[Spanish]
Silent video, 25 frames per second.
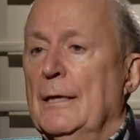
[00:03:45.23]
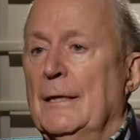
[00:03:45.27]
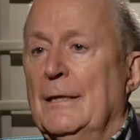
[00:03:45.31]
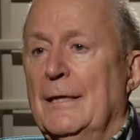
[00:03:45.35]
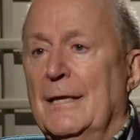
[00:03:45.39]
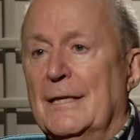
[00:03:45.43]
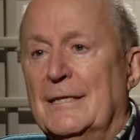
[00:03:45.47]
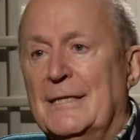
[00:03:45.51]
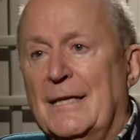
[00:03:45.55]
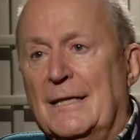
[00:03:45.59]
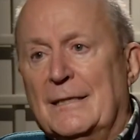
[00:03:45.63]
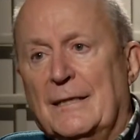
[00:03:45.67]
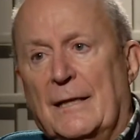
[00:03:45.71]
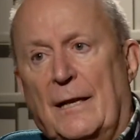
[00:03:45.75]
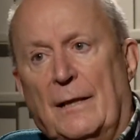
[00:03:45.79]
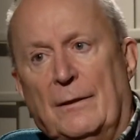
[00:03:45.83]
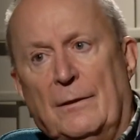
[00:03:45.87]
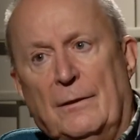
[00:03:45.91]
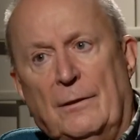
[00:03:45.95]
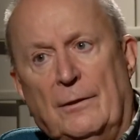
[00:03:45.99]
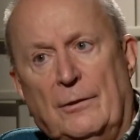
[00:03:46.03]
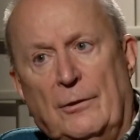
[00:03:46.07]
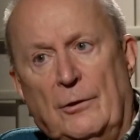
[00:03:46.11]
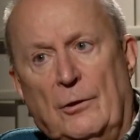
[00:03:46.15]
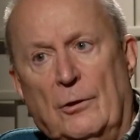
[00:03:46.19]
Y esa
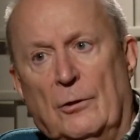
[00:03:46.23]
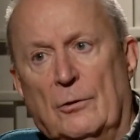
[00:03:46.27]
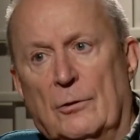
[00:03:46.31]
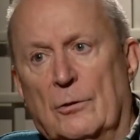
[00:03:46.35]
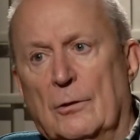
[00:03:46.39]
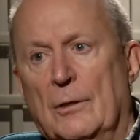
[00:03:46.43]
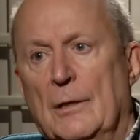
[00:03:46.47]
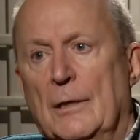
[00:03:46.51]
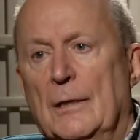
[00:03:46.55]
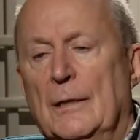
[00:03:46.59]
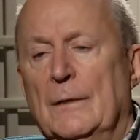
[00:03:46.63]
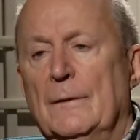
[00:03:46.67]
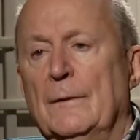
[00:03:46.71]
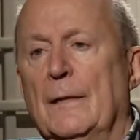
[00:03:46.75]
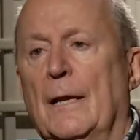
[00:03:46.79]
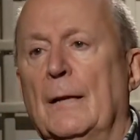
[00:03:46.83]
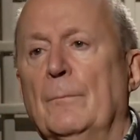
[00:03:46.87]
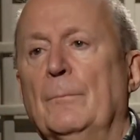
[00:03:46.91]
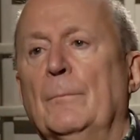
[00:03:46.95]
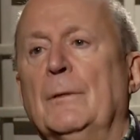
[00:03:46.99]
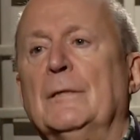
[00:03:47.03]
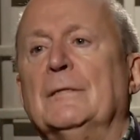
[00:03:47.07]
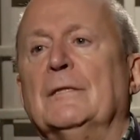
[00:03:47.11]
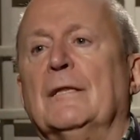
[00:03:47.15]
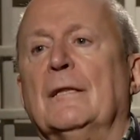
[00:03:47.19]
tradición del
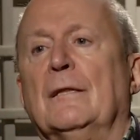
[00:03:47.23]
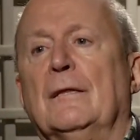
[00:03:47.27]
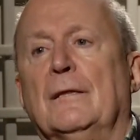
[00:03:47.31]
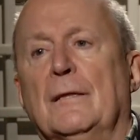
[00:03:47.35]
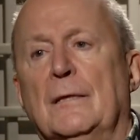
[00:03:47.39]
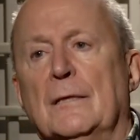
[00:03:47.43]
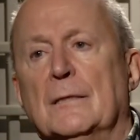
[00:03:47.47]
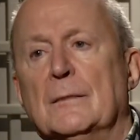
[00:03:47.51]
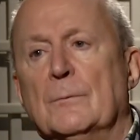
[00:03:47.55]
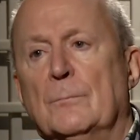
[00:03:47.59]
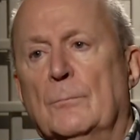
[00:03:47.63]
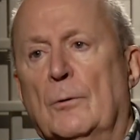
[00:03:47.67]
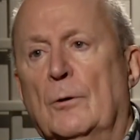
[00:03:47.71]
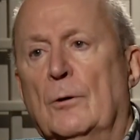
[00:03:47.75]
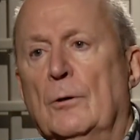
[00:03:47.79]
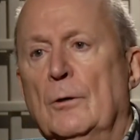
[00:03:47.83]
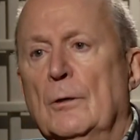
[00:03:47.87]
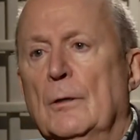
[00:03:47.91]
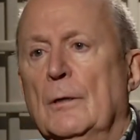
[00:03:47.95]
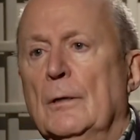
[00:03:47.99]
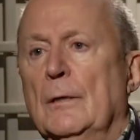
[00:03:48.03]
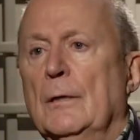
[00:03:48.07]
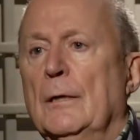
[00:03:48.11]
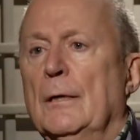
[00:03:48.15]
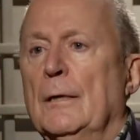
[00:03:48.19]
misticismo
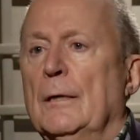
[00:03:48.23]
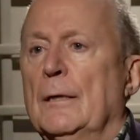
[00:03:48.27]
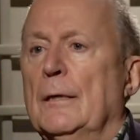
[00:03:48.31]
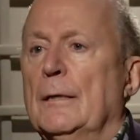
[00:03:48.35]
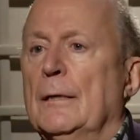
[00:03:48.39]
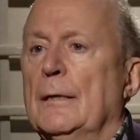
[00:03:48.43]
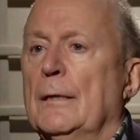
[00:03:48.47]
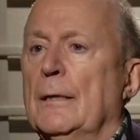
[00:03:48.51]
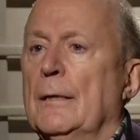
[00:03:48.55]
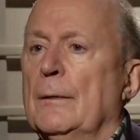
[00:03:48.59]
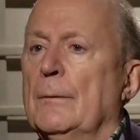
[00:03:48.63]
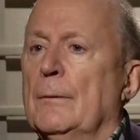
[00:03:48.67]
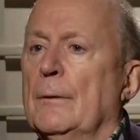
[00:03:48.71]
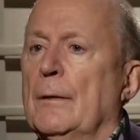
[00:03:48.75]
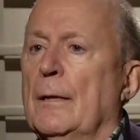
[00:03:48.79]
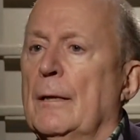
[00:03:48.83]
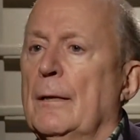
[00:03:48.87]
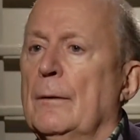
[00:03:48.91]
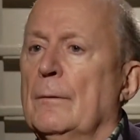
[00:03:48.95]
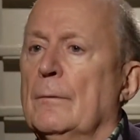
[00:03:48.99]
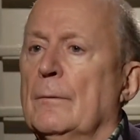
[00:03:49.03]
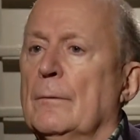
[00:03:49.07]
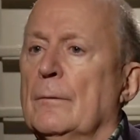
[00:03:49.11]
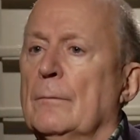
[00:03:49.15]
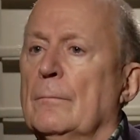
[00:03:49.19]
eh,
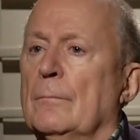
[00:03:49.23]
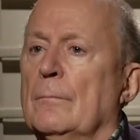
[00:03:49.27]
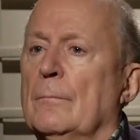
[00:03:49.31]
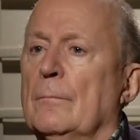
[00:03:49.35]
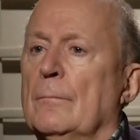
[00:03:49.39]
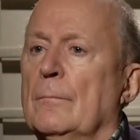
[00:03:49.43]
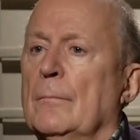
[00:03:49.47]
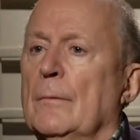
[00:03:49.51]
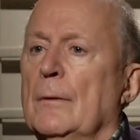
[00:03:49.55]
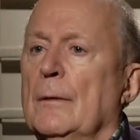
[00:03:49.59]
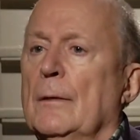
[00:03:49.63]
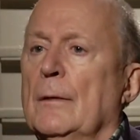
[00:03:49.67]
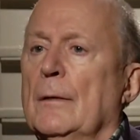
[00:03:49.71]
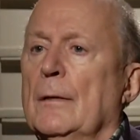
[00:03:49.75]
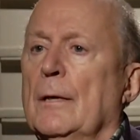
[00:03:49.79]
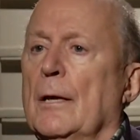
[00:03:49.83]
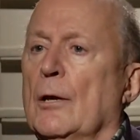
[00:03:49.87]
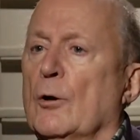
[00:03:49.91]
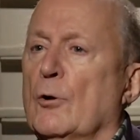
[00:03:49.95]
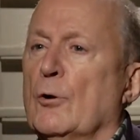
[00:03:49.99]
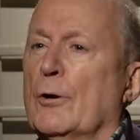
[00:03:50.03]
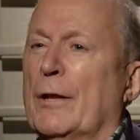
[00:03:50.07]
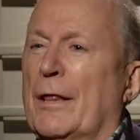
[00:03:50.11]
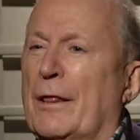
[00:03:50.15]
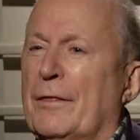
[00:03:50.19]

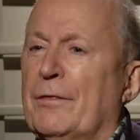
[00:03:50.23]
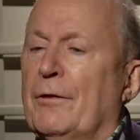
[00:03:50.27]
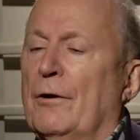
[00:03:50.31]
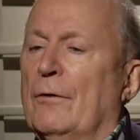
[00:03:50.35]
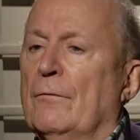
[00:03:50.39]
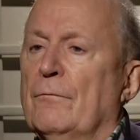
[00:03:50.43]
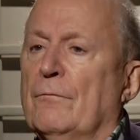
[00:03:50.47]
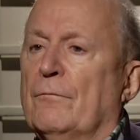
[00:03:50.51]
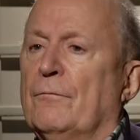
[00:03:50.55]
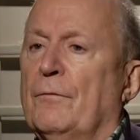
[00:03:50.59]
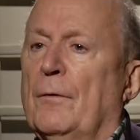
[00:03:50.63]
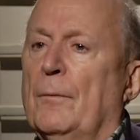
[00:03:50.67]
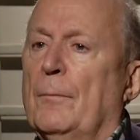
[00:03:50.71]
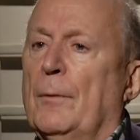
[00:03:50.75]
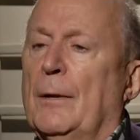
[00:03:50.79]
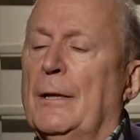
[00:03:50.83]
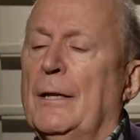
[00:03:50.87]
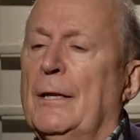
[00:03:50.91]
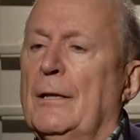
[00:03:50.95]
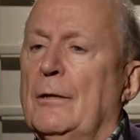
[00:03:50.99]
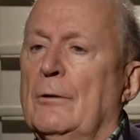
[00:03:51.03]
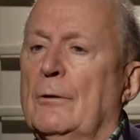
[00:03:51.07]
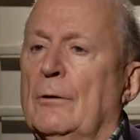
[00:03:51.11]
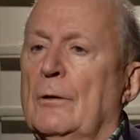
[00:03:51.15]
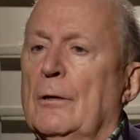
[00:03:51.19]
en, corazón
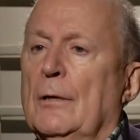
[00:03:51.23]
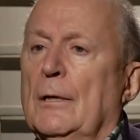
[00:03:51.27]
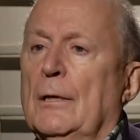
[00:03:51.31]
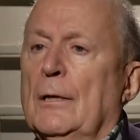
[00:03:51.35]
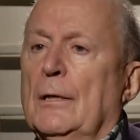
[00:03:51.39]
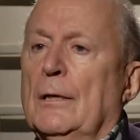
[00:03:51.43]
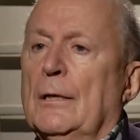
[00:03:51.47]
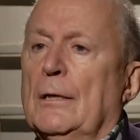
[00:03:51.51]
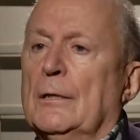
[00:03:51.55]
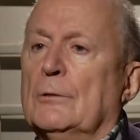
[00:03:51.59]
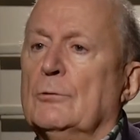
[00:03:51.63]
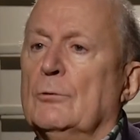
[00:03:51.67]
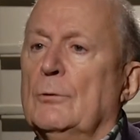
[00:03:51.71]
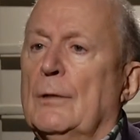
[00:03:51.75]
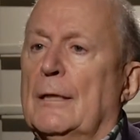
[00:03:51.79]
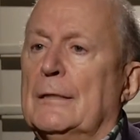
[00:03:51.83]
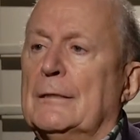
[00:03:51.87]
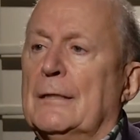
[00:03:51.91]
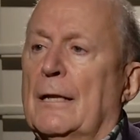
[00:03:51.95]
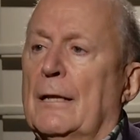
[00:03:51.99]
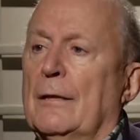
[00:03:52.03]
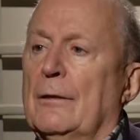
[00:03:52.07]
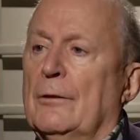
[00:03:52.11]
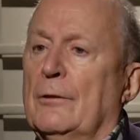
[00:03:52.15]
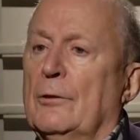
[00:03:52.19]
femenino es una
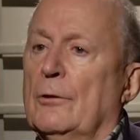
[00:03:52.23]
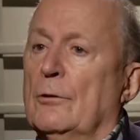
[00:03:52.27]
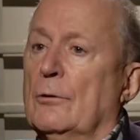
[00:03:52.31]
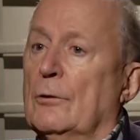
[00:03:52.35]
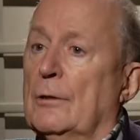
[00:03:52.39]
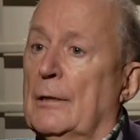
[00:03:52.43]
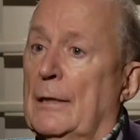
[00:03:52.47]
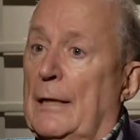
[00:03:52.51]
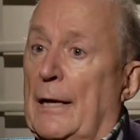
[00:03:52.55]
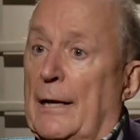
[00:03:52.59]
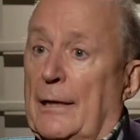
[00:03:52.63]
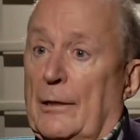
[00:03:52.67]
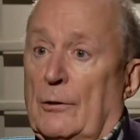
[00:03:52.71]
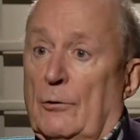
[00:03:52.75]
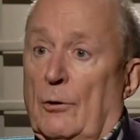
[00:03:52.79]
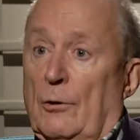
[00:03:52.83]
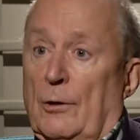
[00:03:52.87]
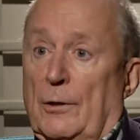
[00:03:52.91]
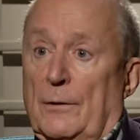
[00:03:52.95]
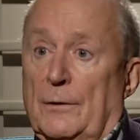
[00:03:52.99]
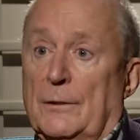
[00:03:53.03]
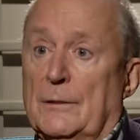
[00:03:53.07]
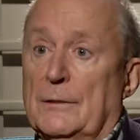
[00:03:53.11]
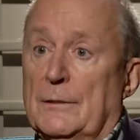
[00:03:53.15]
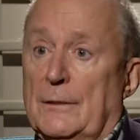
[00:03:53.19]
tradición que la
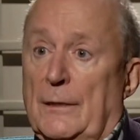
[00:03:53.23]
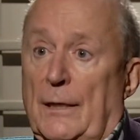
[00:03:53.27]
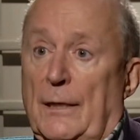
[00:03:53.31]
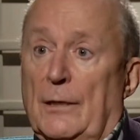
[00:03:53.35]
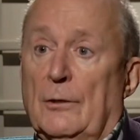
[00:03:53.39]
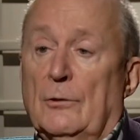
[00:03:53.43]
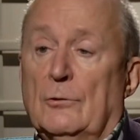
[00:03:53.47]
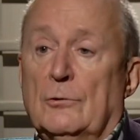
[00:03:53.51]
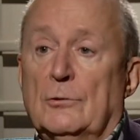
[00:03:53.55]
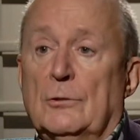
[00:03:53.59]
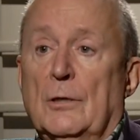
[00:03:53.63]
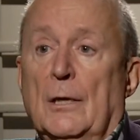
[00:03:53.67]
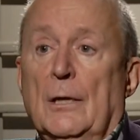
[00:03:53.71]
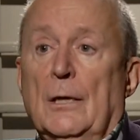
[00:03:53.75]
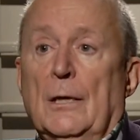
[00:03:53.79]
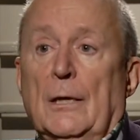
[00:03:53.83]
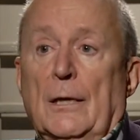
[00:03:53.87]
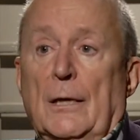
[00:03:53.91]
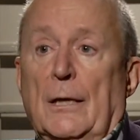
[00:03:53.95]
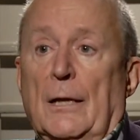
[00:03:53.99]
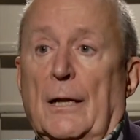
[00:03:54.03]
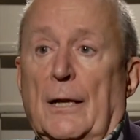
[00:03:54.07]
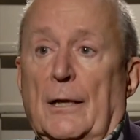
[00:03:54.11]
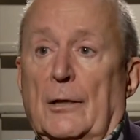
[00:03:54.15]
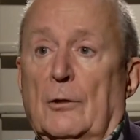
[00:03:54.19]
recoge Cisneros
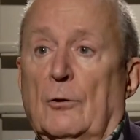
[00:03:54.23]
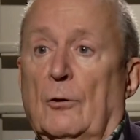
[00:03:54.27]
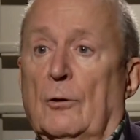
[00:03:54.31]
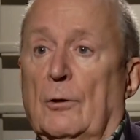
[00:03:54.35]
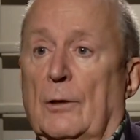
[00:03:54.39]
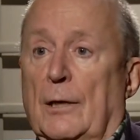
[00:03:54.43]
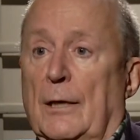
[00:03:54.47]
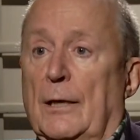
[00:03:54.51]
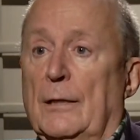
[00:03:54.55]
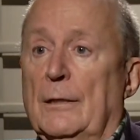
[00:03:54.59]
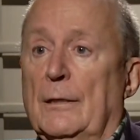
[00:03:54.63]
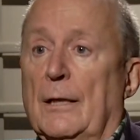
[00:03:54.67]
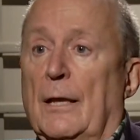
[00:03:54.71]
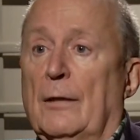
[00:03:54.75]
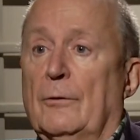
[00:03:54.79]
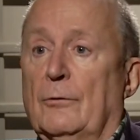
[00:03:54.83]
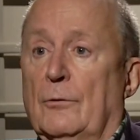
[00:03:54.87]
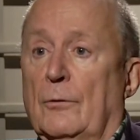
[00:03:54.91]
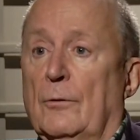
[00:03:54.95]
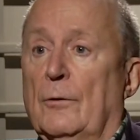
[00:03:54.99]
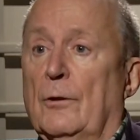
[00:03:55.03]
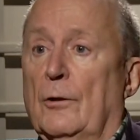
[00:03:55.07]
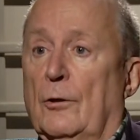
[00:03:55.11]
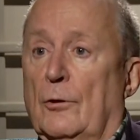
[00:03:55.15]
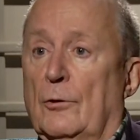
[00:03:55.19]
y la recoge
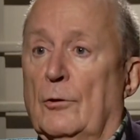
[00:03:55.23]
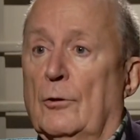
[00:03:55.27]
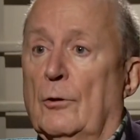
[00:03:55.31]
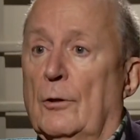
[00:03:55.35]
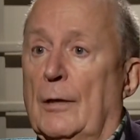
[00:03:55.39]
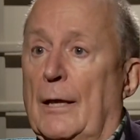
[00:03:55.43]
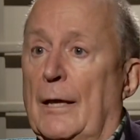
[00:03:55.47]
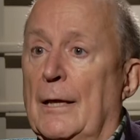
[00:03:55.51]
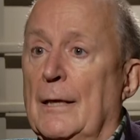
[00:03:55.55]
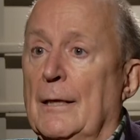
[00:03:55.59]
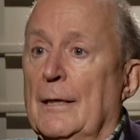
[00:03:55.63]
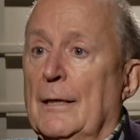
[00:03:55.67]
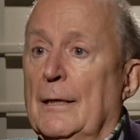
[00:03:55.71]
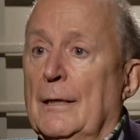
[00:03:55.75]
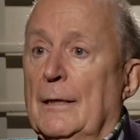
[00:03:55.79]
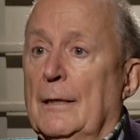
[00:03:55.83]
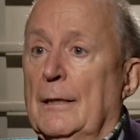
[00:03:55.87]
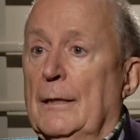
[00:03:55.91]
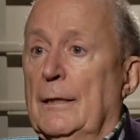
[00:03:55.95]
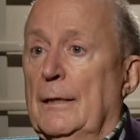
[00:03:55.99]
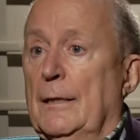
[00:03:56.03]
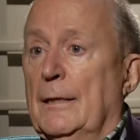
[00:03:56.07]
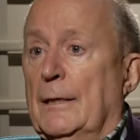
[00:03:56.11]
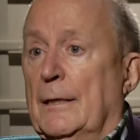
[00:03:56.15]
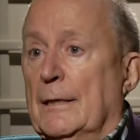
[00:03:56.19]
Ignacio de Loyola,
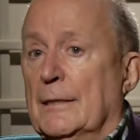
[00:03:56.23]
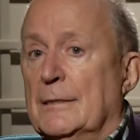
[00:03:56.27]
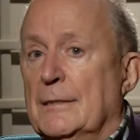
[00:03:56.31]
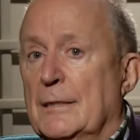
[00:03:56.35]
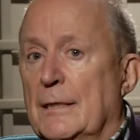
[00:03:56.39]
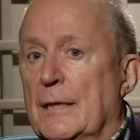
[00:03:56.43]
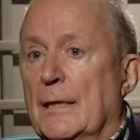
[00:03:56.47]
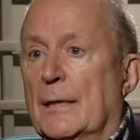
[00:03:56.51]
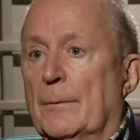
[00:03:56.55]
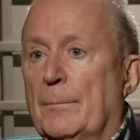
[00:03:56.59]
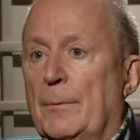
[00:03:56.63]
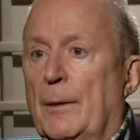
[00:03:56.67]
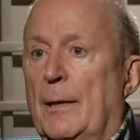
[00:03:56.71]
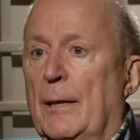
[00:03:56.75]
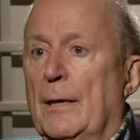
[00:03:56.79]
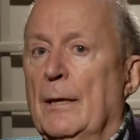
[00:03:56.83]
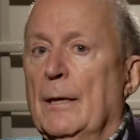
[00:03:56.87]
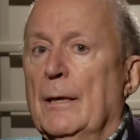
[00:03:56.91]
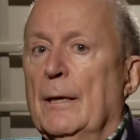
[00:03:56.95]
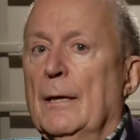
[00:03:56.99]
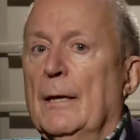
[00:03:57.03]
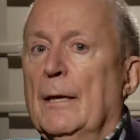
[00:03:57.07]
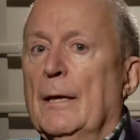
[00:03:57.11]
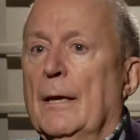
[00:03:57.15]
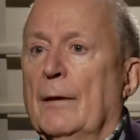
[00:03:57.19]
y que sirve
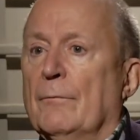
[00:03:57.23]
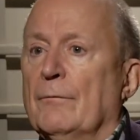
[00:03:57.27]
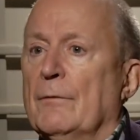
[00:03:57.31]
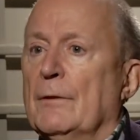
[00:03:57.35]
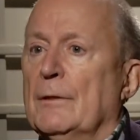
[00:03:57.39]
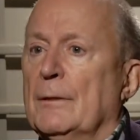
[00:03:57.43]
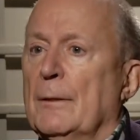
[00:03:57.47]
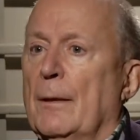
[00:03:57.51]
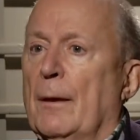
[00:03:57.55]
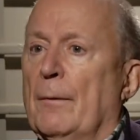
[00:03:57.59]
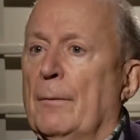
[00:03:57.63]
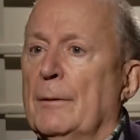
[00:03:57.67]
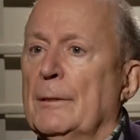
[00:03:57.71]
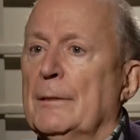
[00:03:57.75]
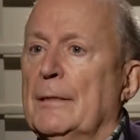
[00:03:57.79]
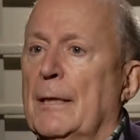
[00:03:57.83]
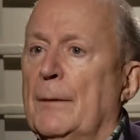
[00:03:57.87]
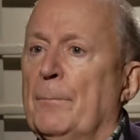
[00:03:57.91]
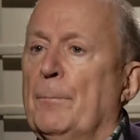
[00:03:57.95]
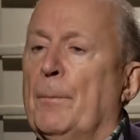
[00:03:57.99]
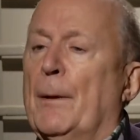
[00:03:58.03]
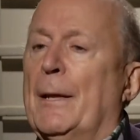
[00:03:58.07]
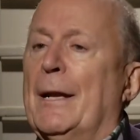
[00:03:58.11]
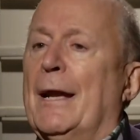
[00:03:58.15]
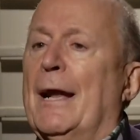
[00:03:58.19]

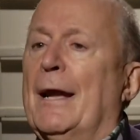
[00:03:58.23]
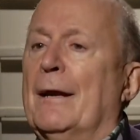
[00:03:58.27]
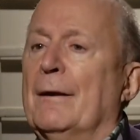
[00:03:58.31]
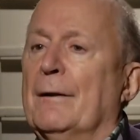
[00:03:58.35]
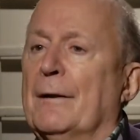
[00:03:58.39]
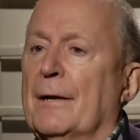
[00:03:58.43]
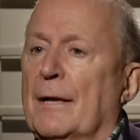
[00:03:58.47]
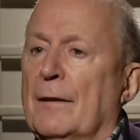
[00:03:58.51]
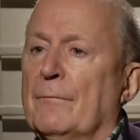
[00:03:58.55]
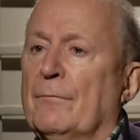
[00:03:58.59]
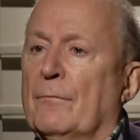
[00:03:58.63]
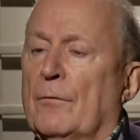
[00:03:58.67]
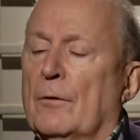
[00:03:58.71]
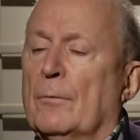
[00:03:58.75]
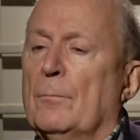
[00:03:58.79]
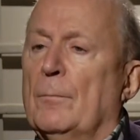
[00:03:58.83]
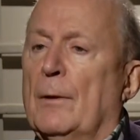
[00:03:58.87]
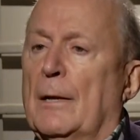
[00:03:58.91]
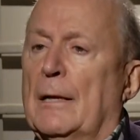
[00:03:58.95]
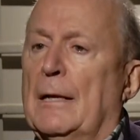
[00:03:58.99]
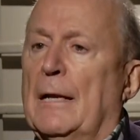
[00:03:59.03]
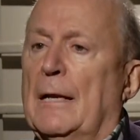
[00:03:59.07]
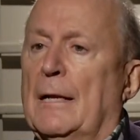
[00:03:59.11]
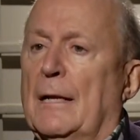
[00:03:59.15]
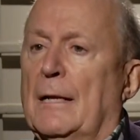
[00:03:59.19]
efectivamente para
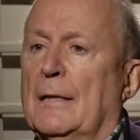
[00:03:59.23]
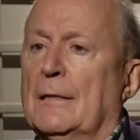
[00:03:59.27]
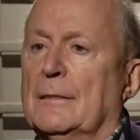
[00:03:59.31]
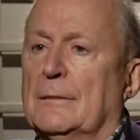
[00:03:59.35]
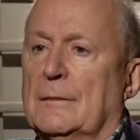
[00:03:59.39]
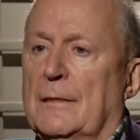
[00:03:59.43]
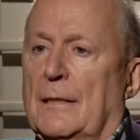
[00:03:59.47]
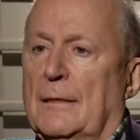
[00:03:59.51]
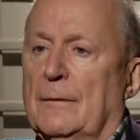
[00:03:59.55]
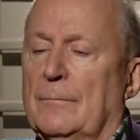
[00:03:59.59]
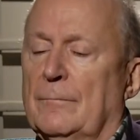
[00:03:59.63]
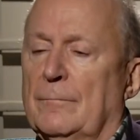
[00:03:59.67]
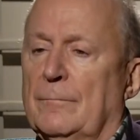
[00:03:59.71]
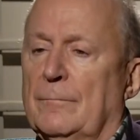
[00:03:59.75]
reformar la Iglesia.